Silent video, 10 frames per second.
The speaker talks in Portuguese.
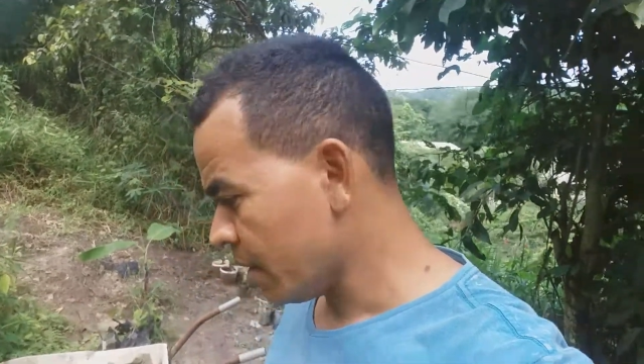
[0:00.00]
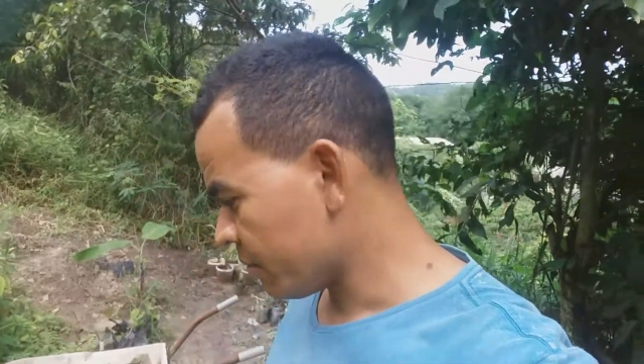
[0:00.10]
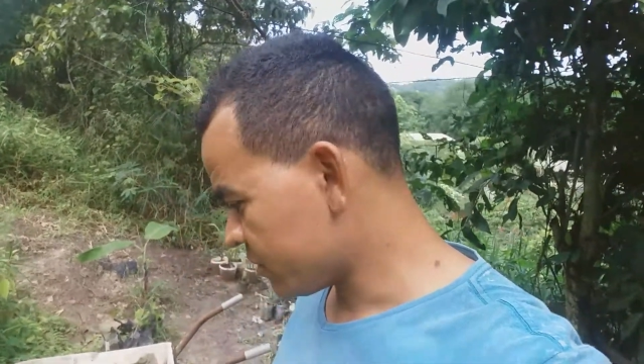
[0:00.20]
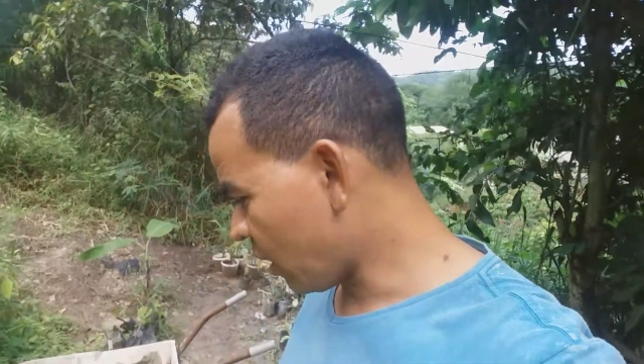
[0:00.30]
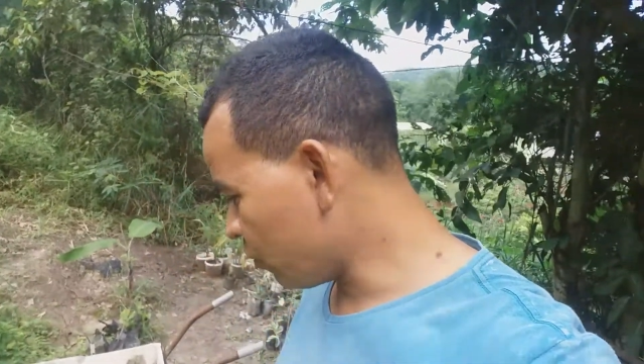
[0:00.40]

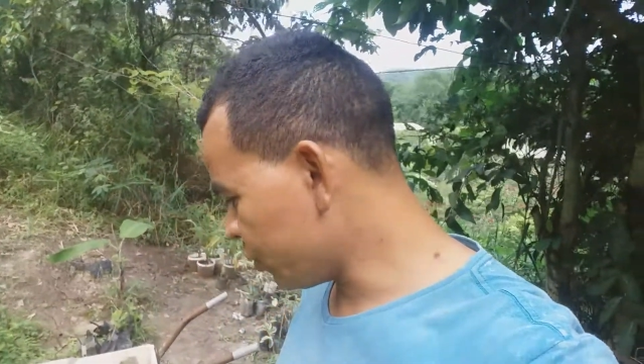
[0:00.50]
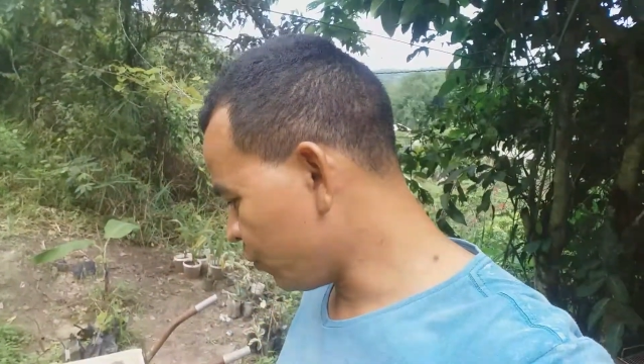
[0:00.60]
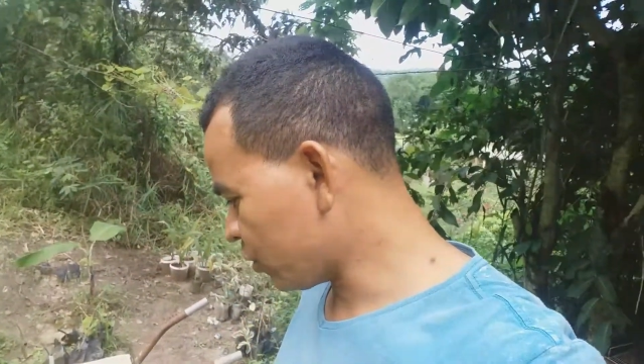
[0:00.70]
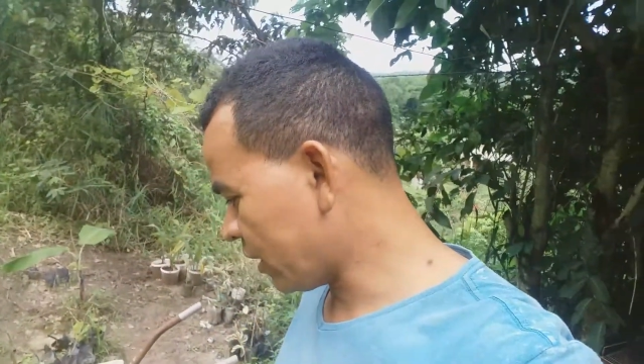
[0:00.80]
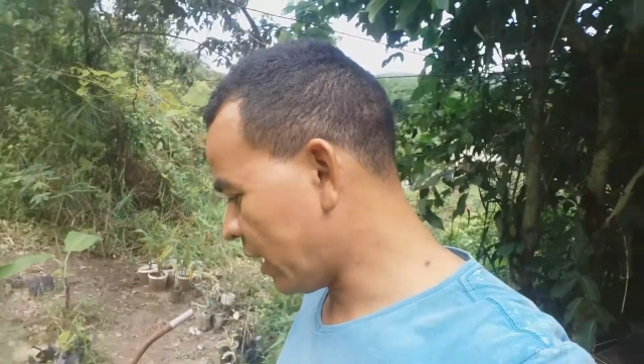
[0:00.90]
Pessoal, hoje eu
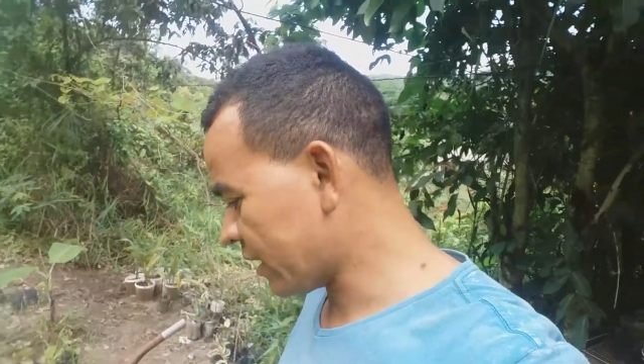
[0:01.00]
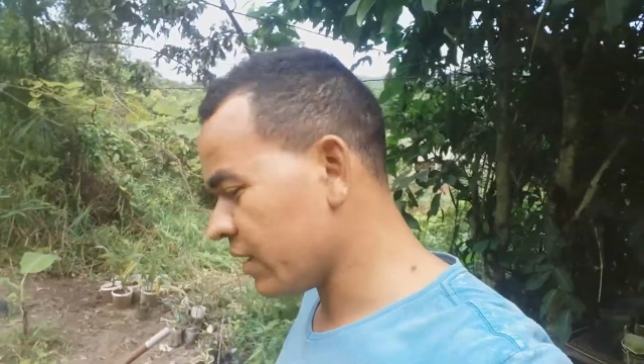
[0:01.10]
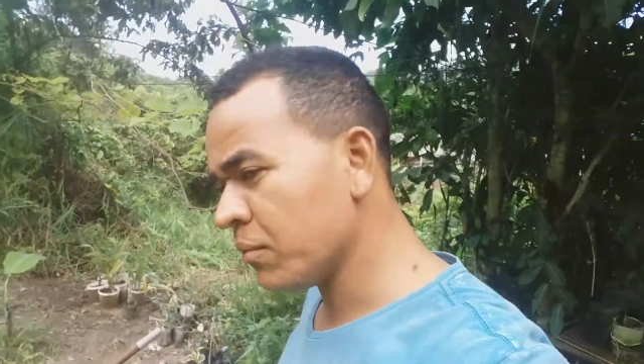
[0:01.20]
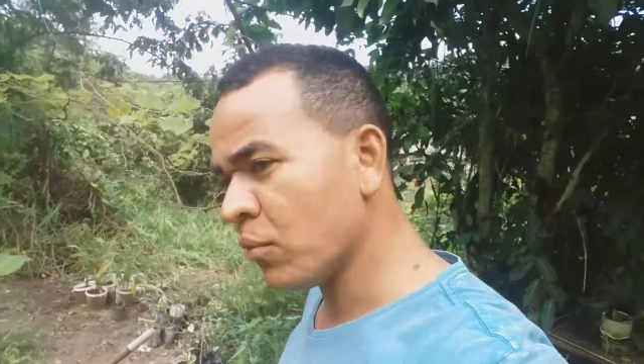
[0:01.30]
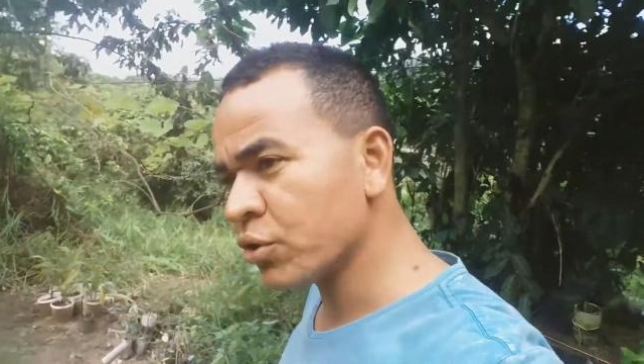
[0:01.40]
vou estar
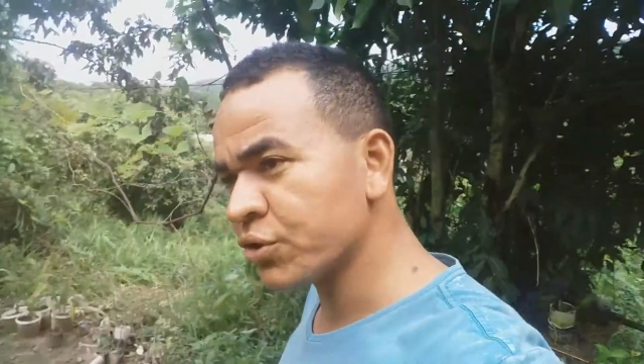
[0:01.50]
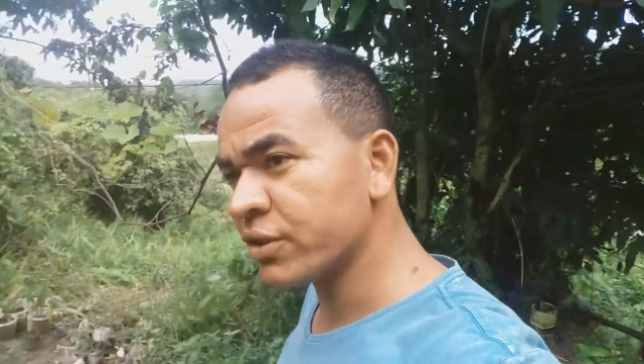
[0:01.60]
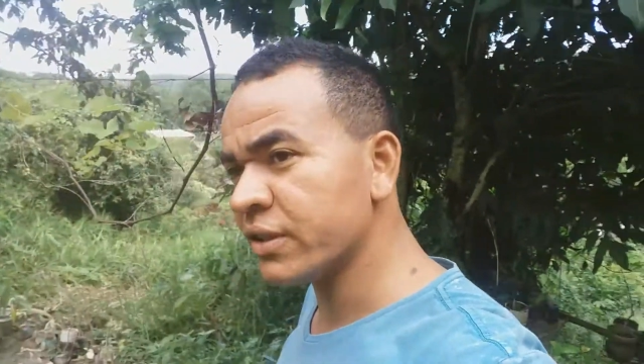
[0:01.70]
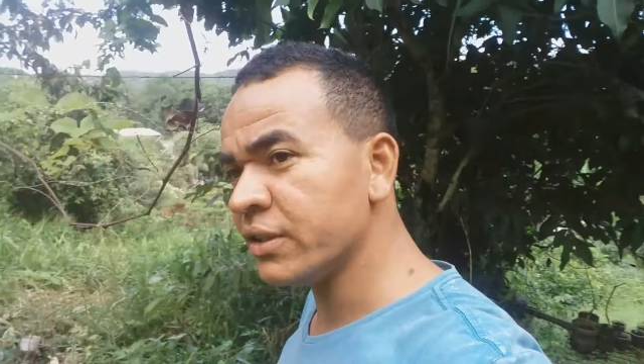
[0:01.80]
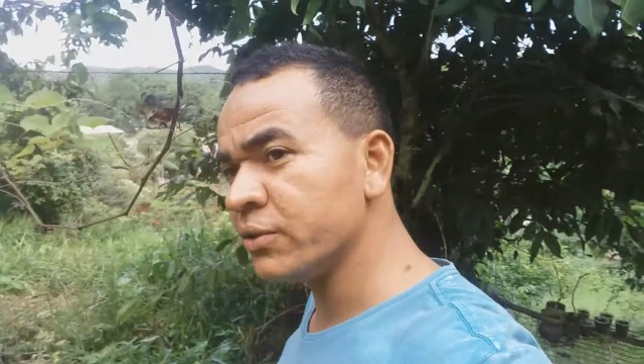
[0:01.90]
aqui
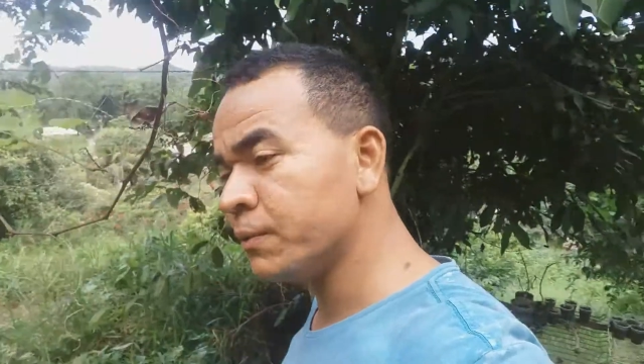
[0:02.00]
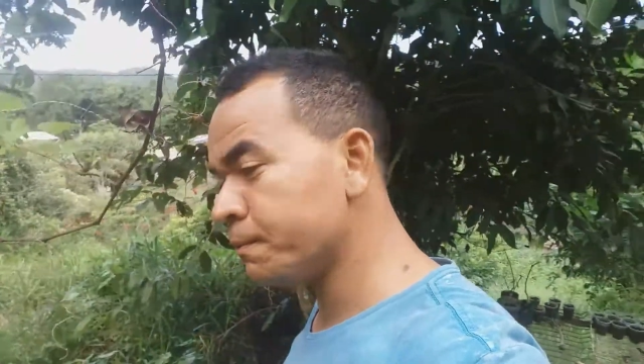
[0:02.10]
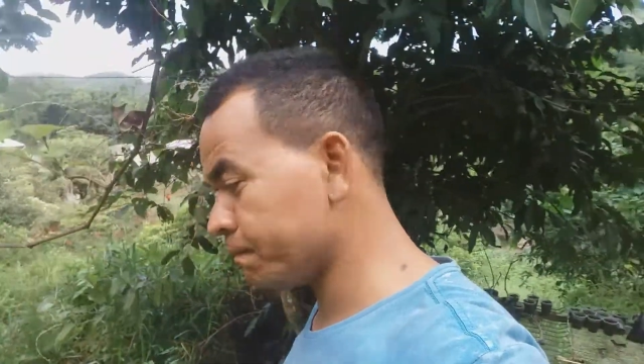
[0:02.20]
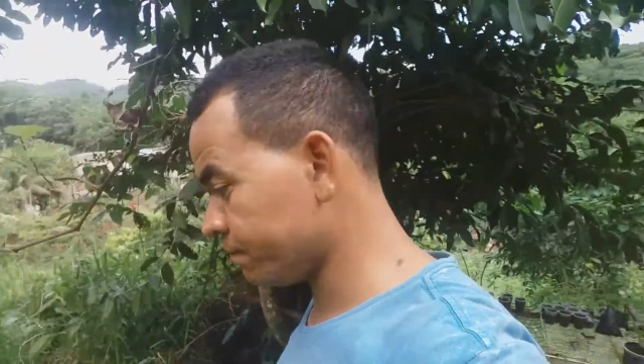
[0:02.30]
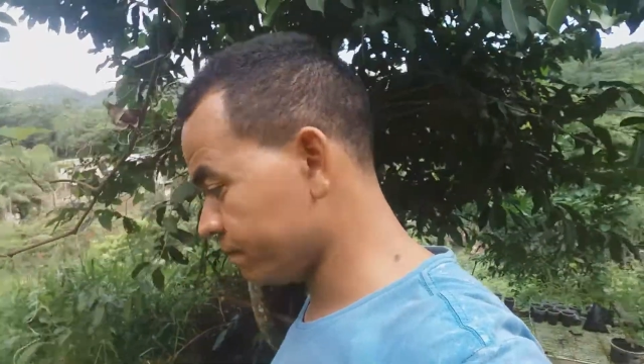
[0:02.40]
mostrando
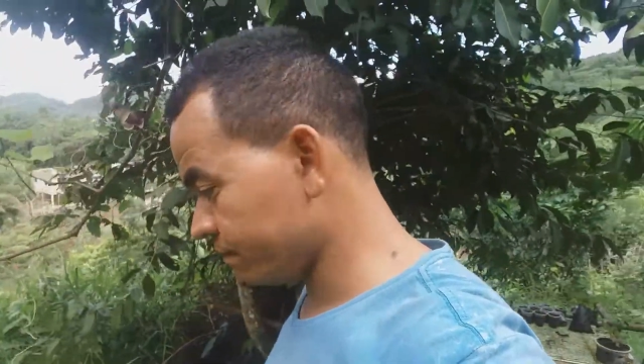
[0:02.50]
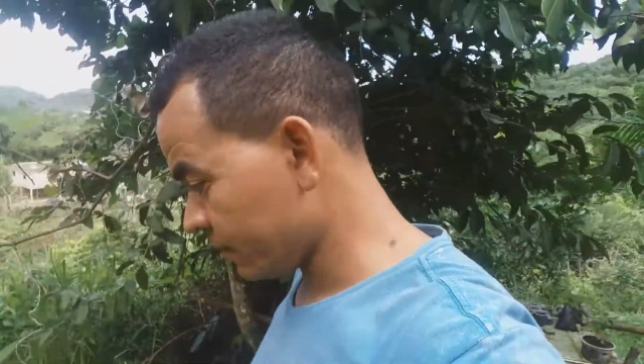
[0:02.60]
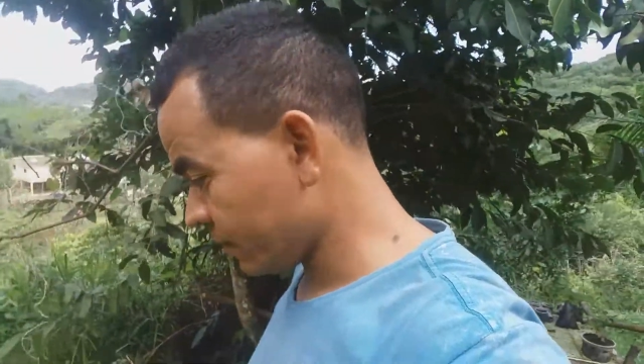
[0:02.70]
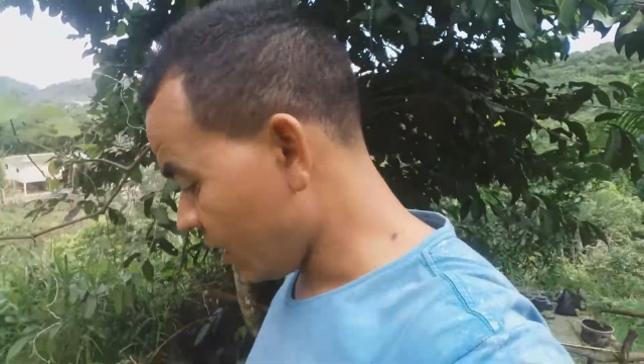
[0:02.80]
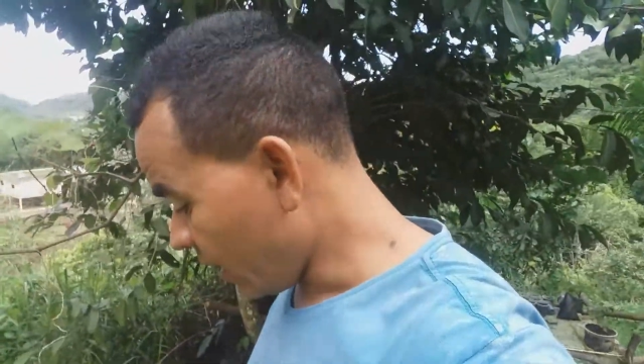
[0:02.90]

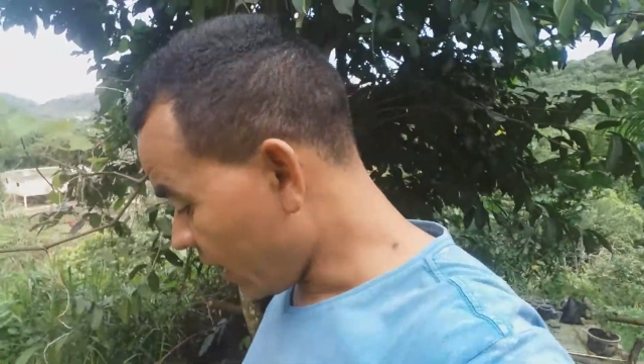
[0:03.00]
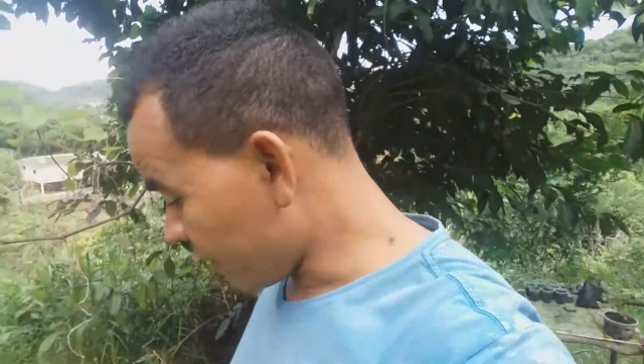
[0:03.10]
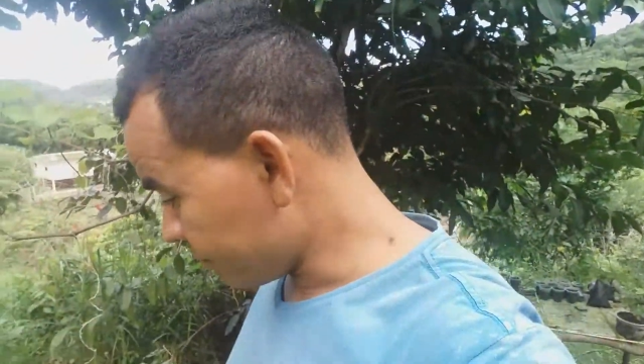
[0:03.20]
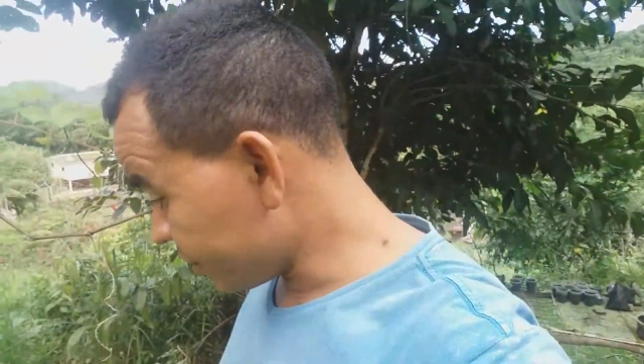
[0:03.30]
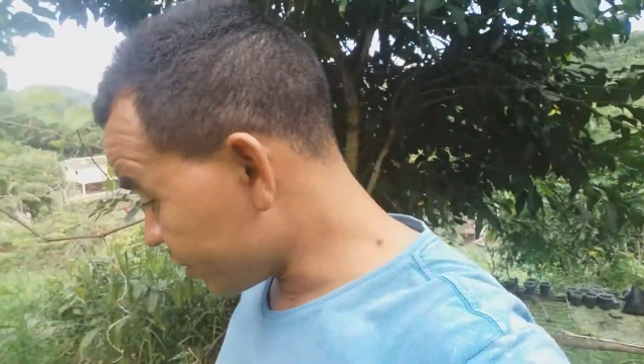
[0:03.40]
as
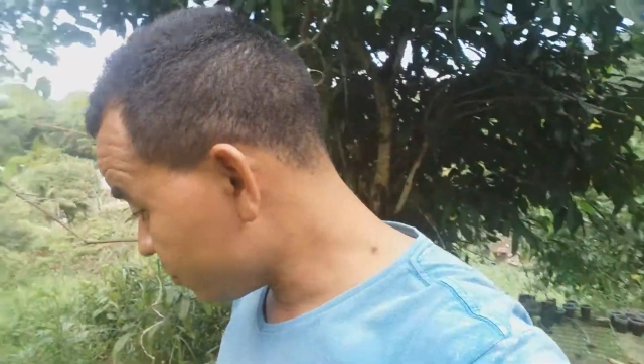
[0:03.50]
minhas,